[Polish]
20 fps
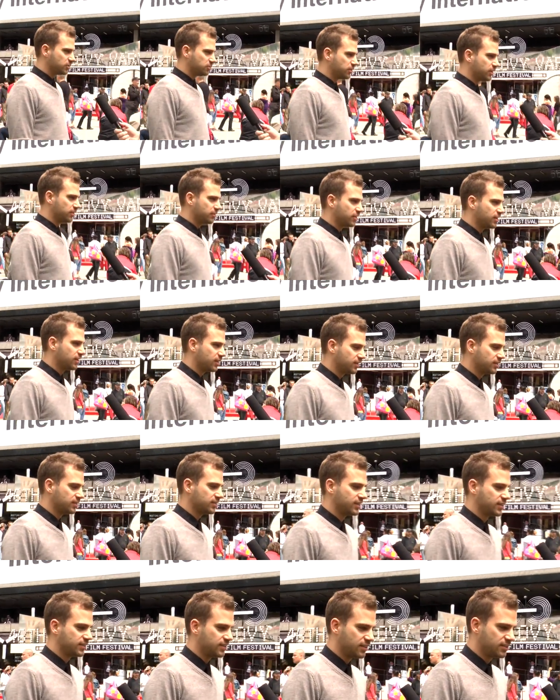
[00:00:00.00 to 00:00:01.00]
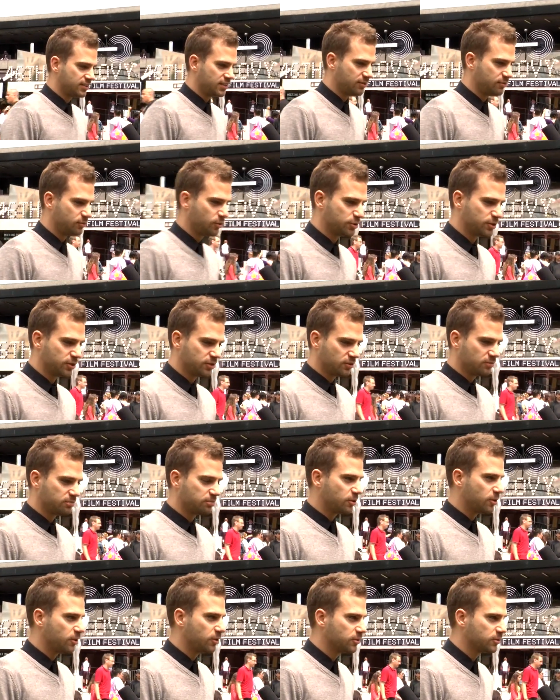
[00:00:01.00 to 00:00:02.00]
się pojawiła recenzja w Washington
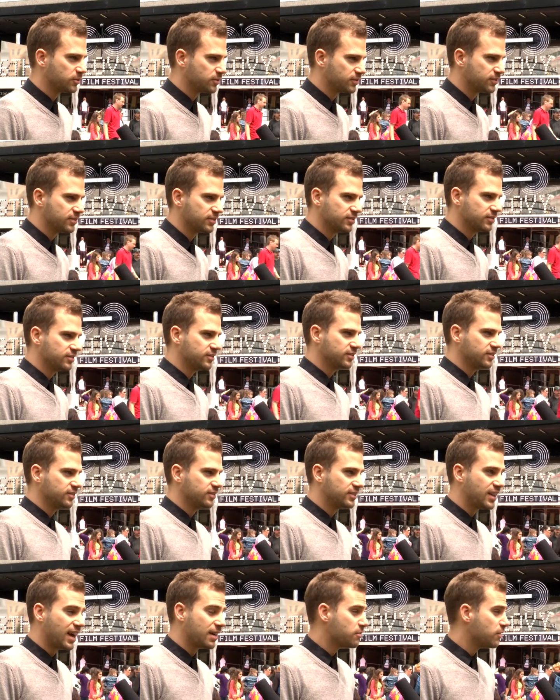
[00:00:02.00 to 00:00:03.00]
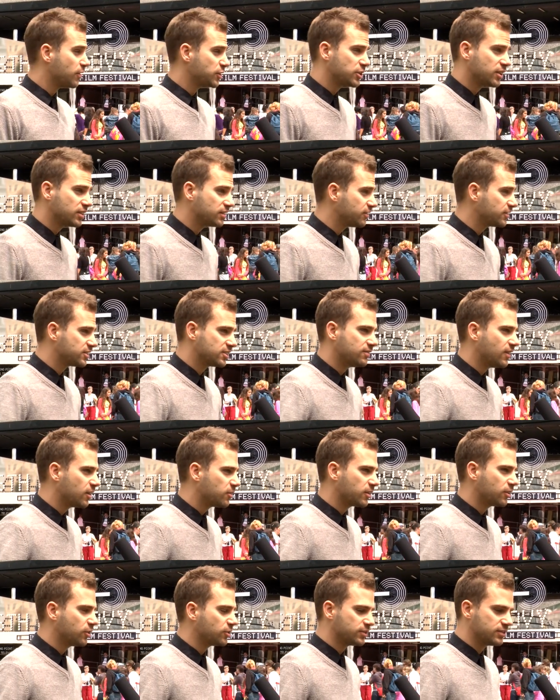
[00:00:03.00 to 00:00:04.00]
Post. Tak, bo właśnie na tym
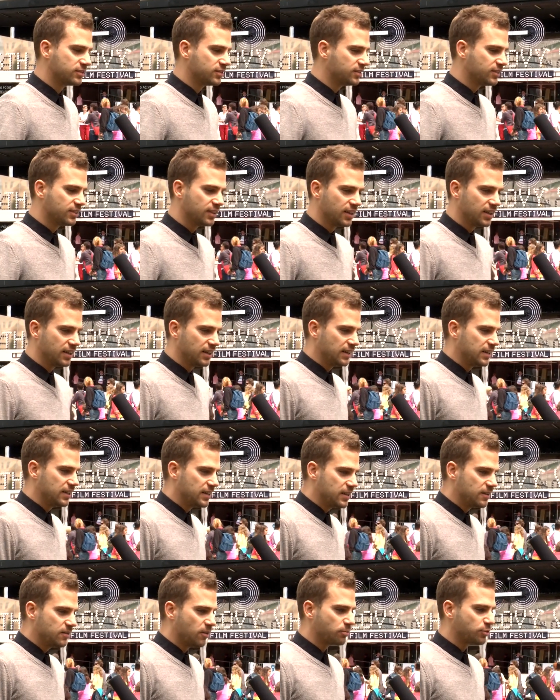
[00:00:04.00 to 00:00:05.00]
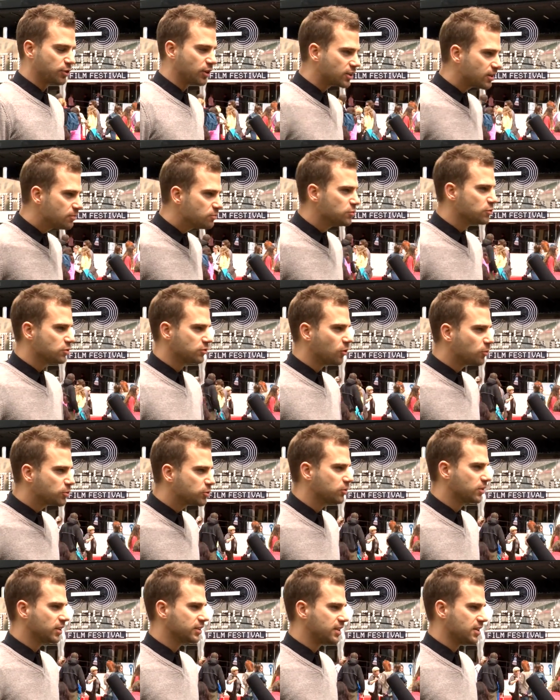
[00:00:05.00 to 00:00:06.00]
festiwalu jakoś y, no, przyjeżdża mnóstwo po
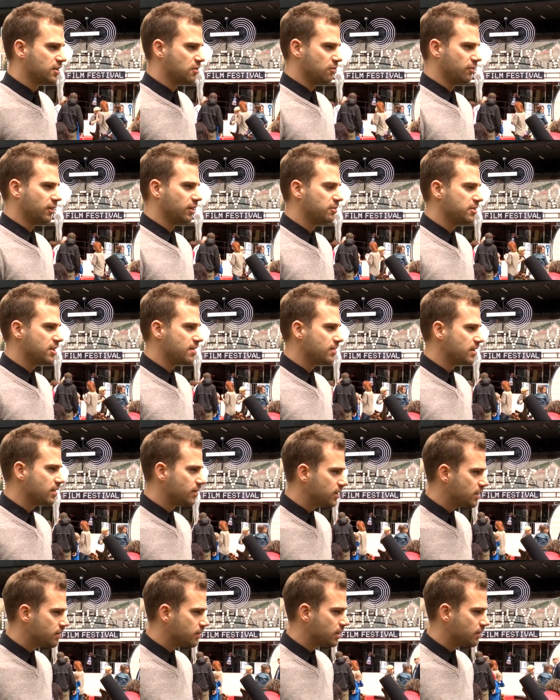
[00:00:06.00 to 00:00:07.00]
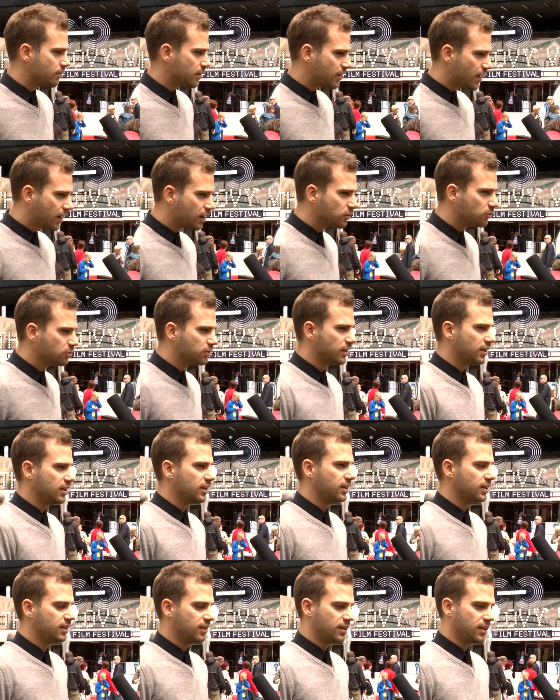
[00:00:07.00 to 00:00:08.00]
prostu krytyków. Jakby nie, nie, nie, nie ma nagród,
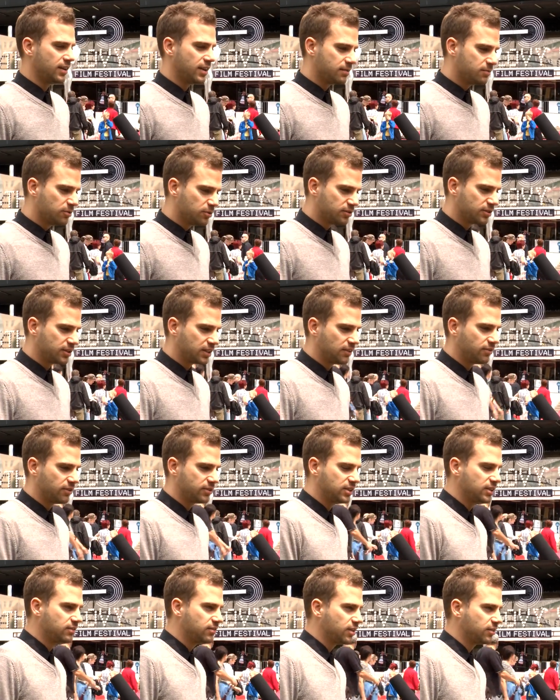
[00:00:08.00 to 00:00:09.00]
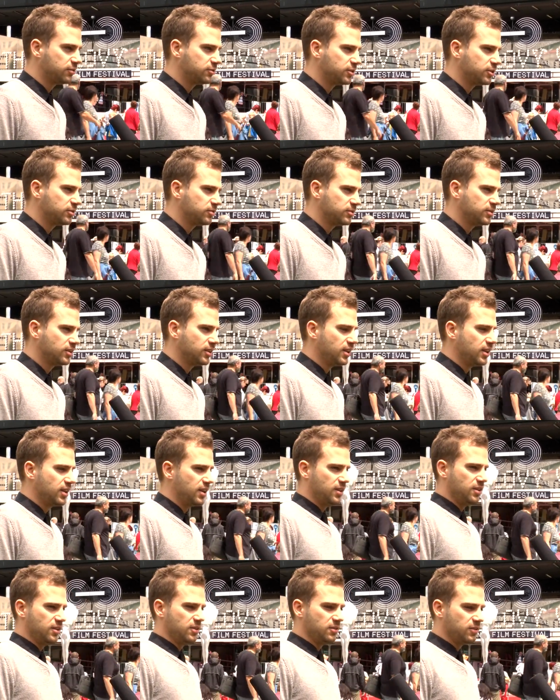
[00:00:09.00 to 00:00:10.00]
ale, ale jakby to jest taki festiwal, w którym
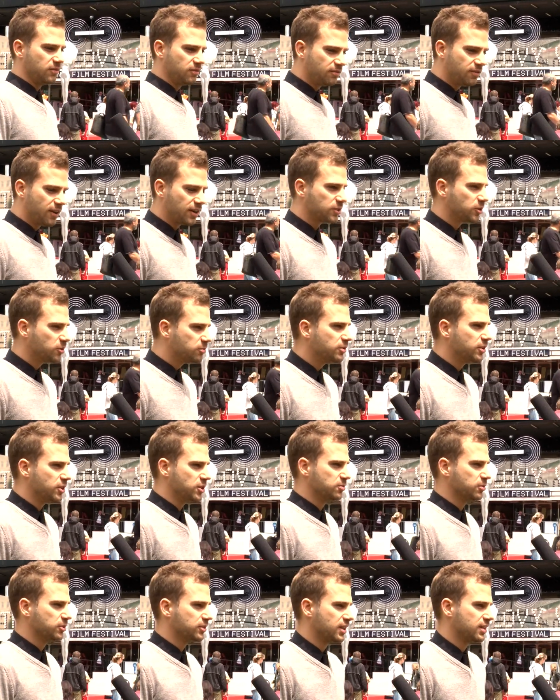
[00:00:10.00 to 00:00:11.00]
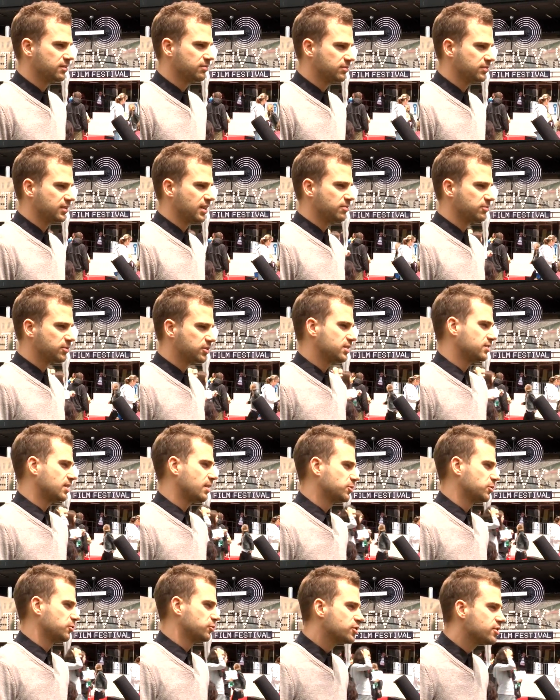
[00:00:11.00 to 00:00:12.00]
warto być, bo tam, tam,
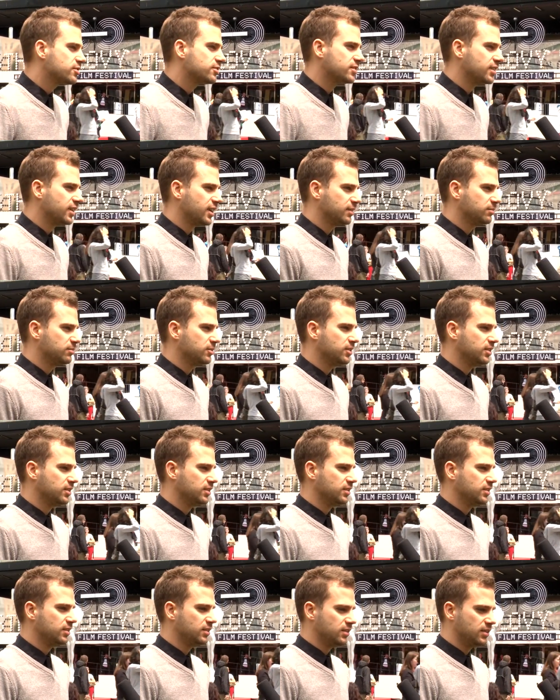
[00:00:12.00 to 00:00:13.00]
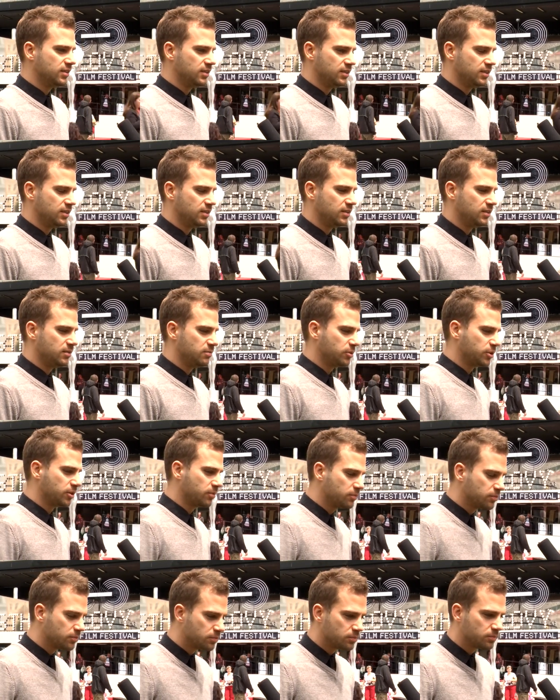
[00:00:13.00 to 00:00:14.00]
tam są wszyscy jakby i, i
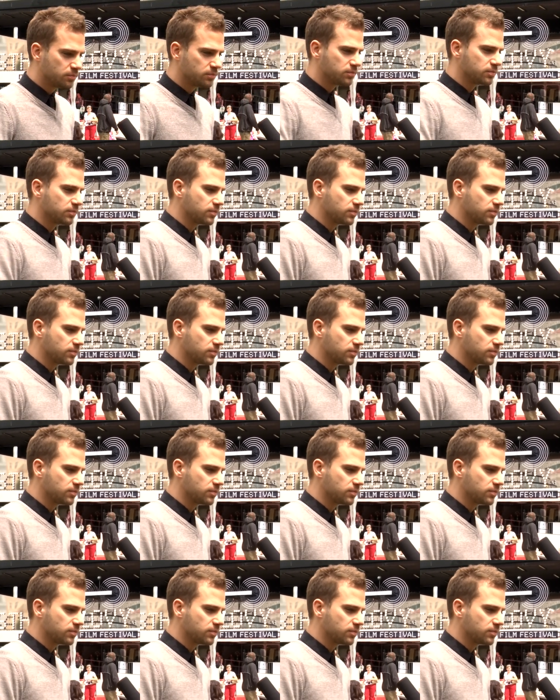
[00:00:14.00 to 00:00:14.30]
potem